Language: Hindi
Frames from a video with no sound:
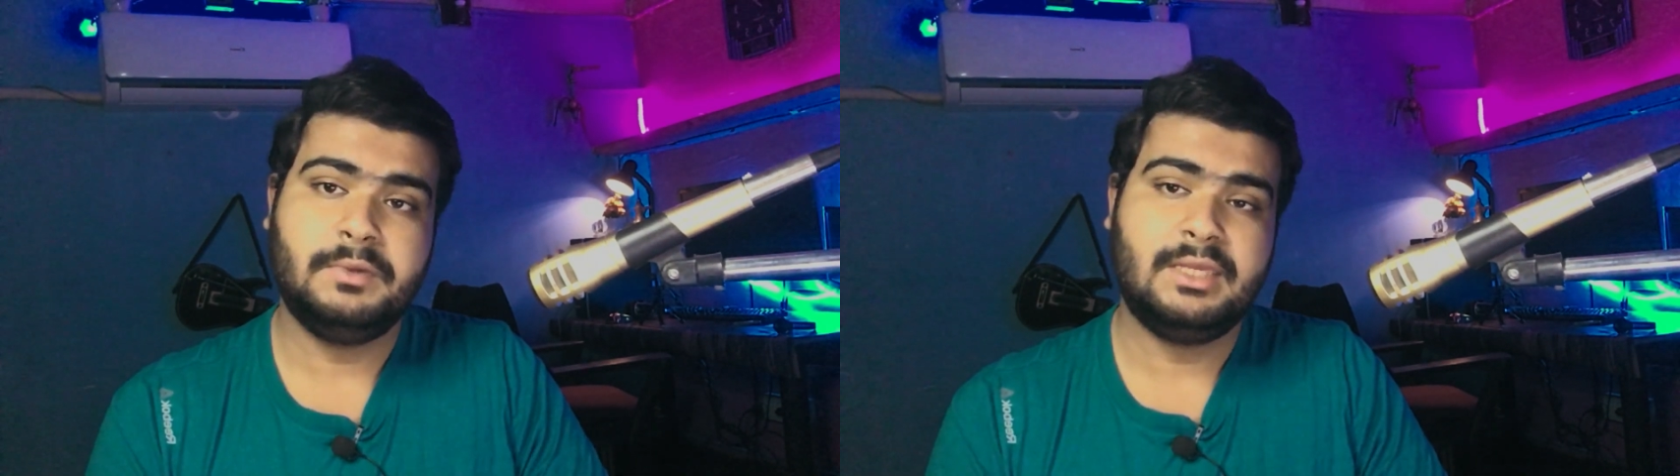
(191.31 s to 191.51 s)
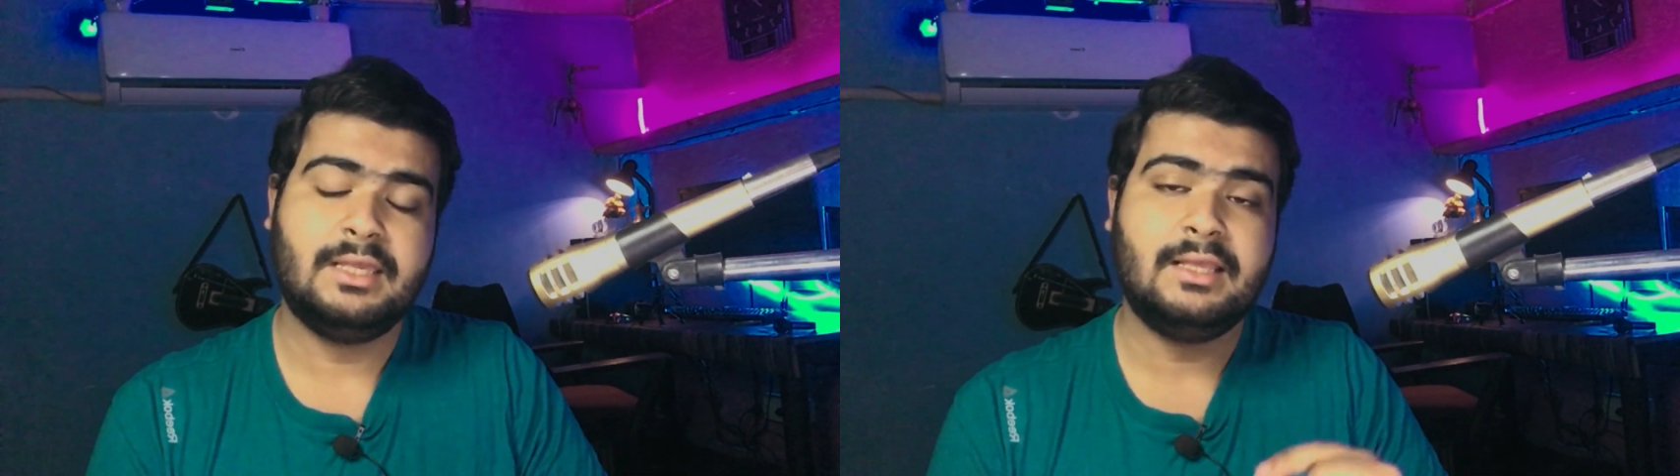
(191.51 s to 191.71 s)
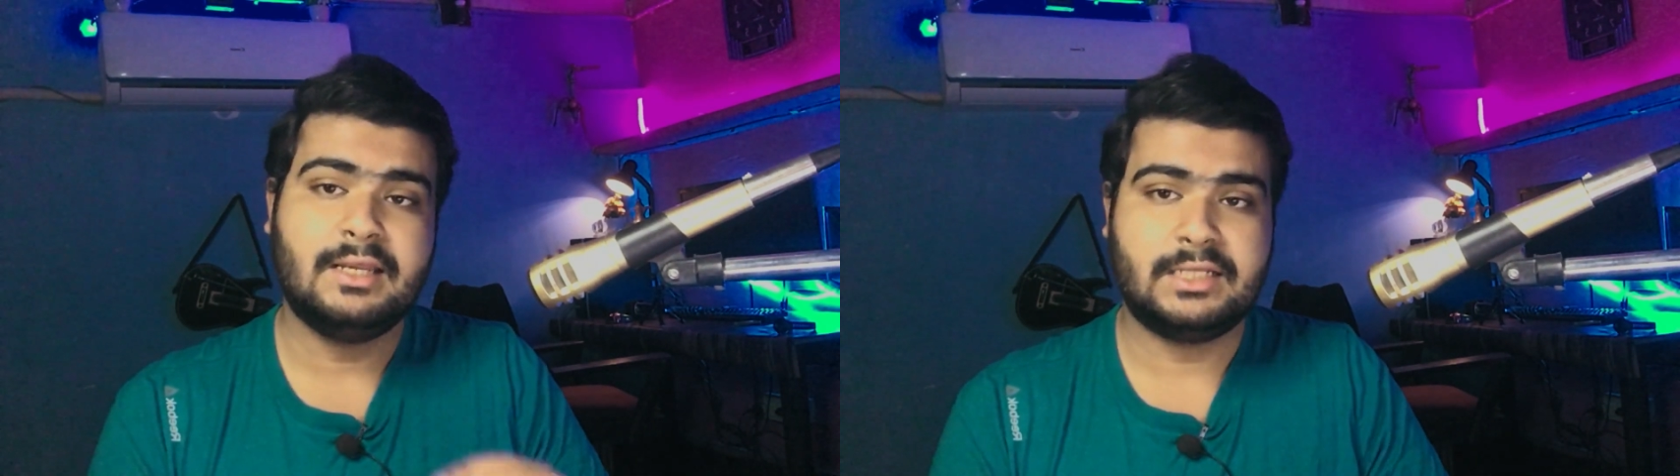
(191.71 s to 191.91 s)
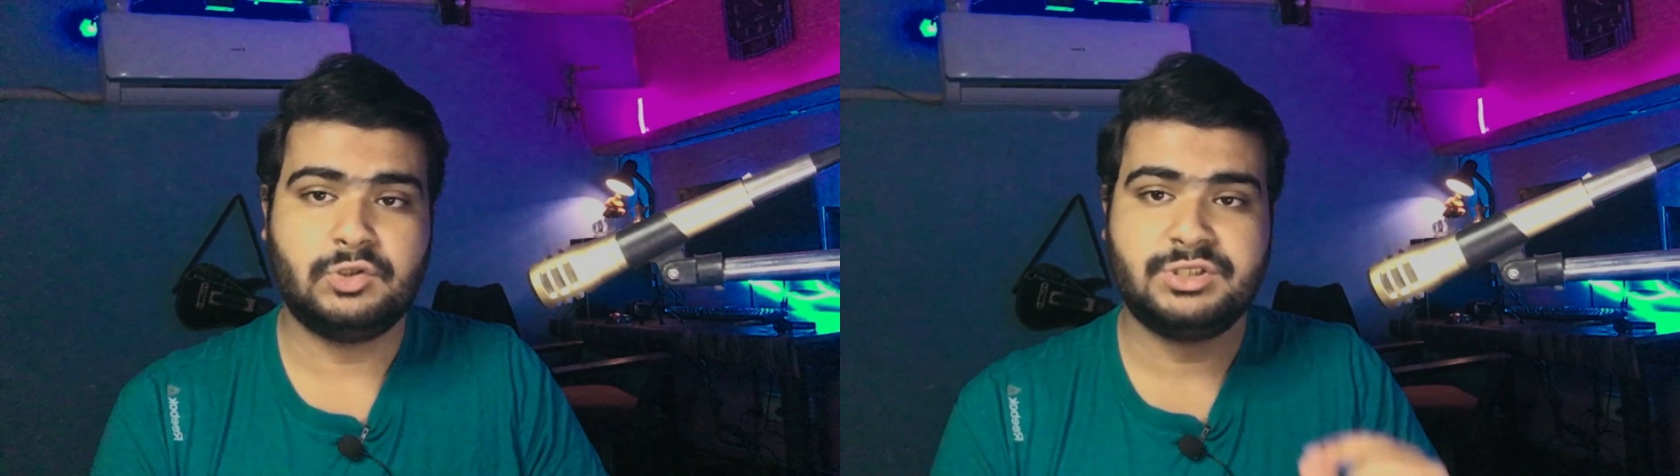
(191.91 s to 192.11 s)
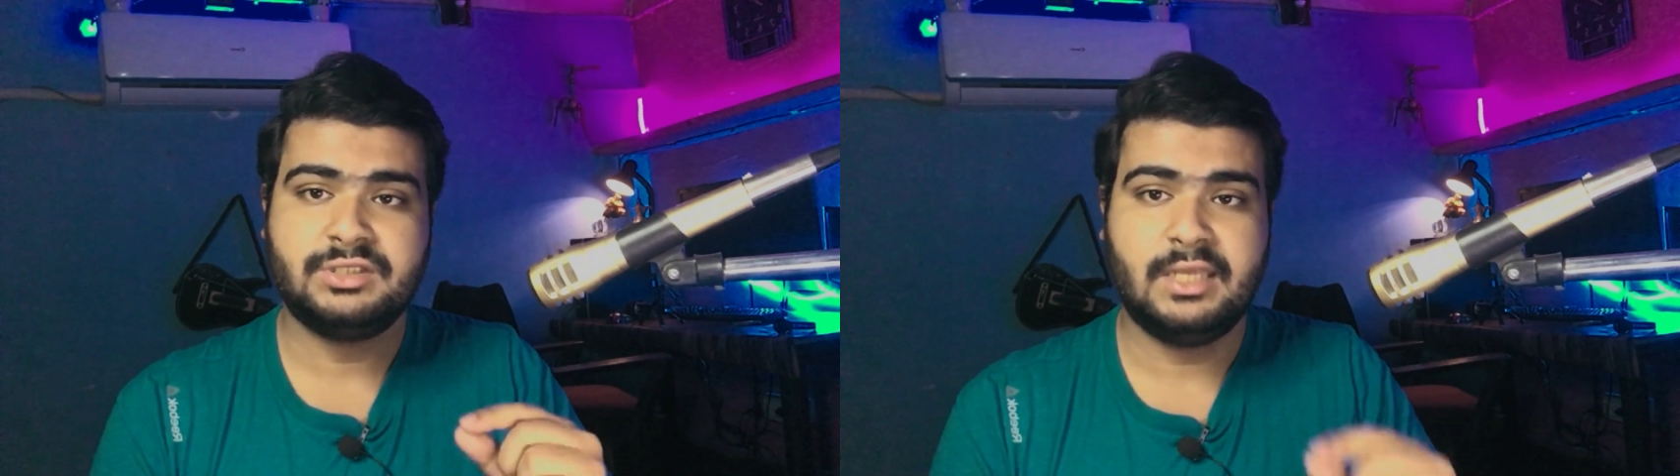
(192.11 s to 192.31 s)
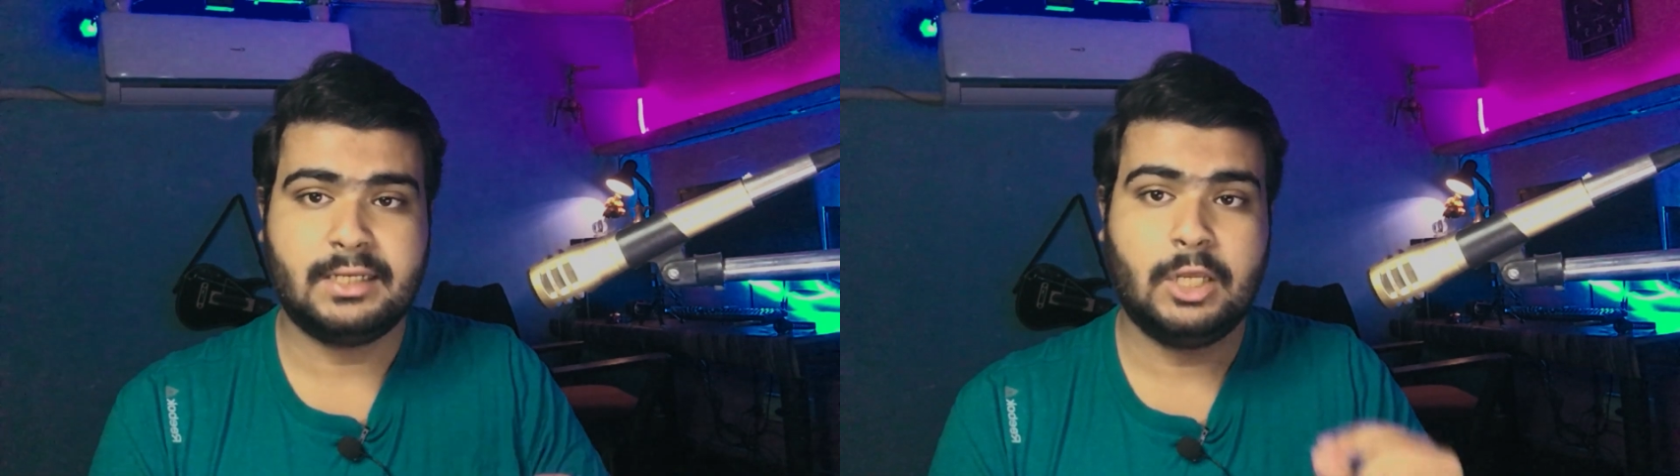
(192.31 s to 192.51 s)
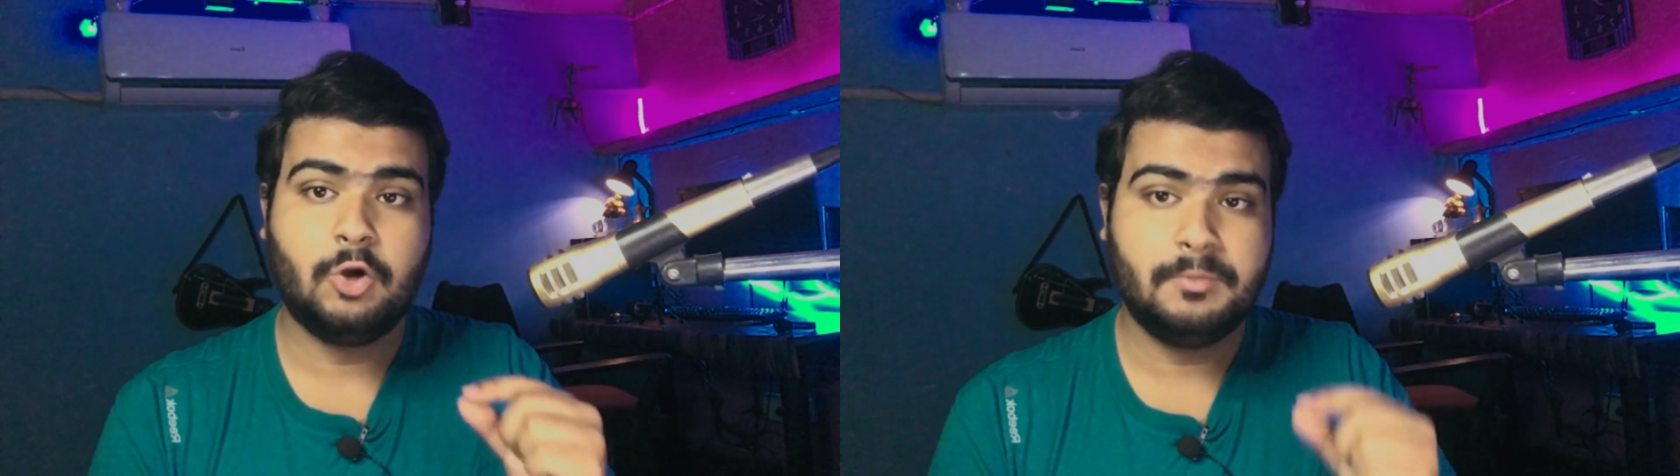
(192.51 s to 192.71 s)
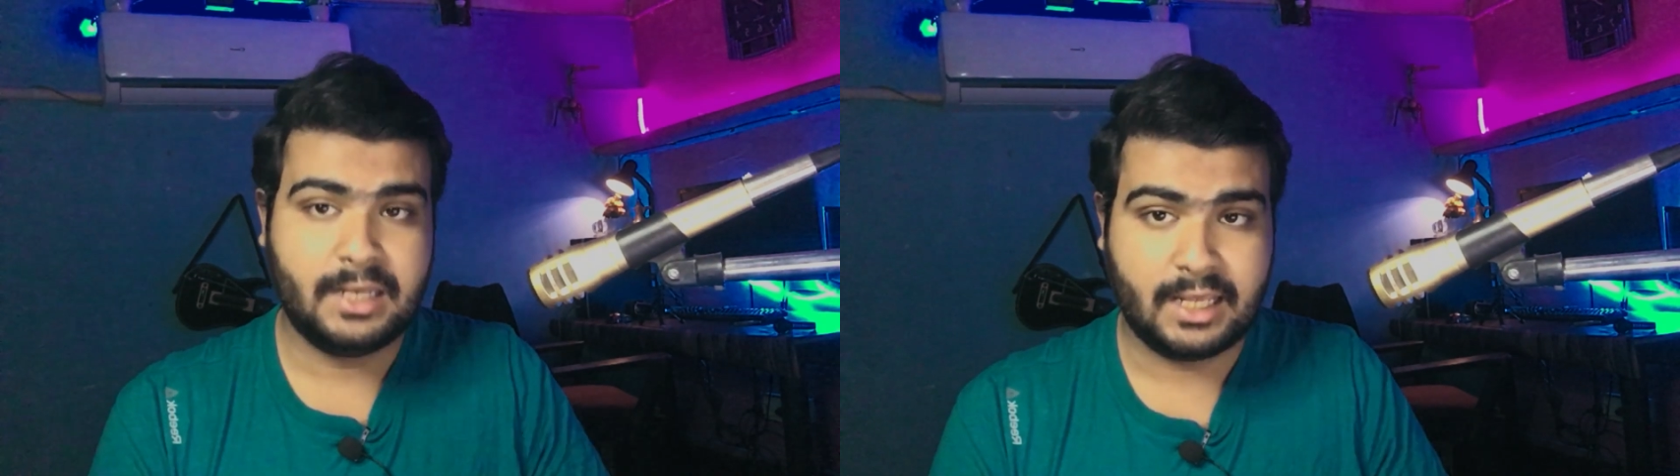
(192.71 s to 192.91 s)
पी की ही रेजोल्यूशन देखने
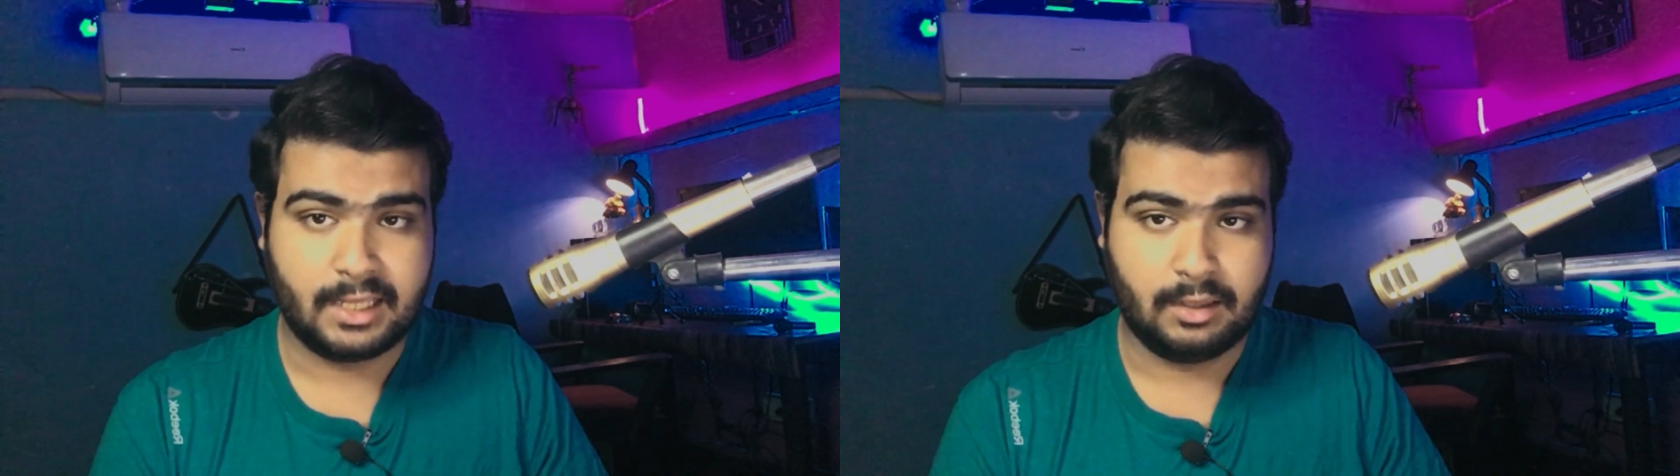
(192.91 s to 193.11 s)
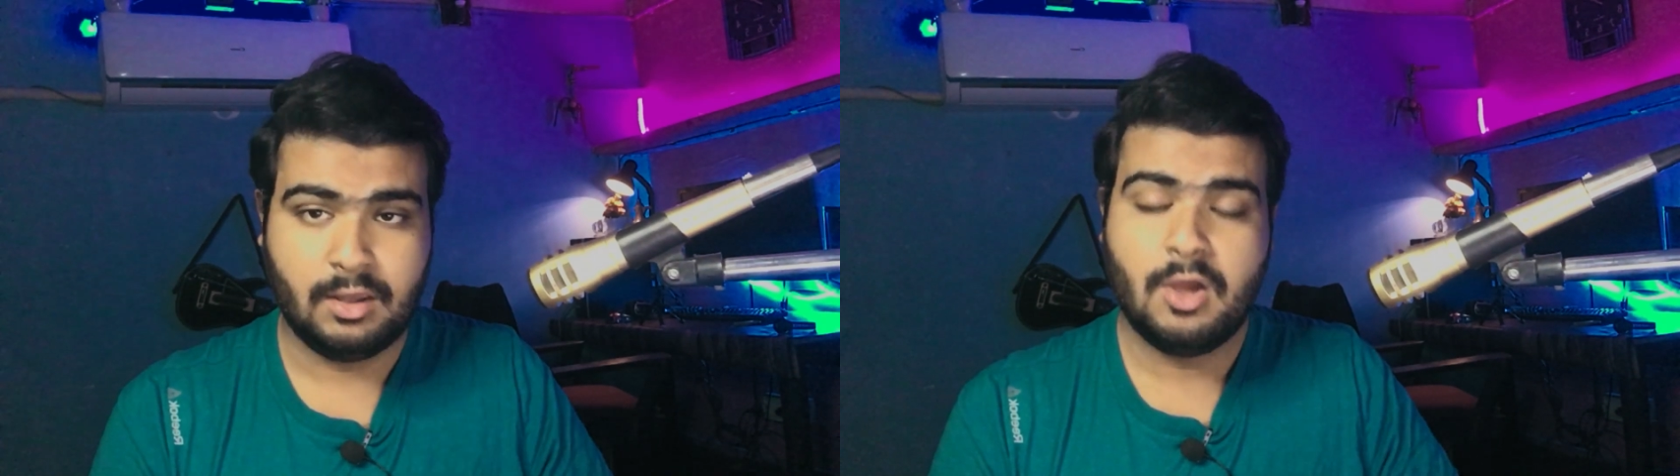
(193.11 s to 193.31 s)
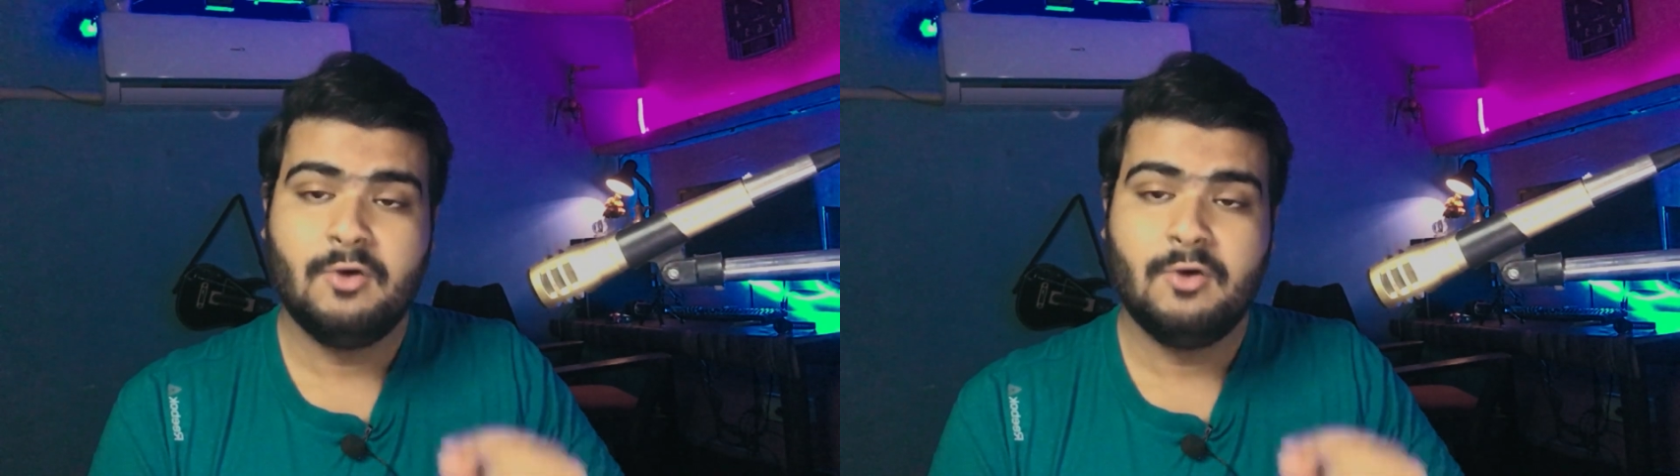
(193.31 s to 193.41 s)
को मिलेगी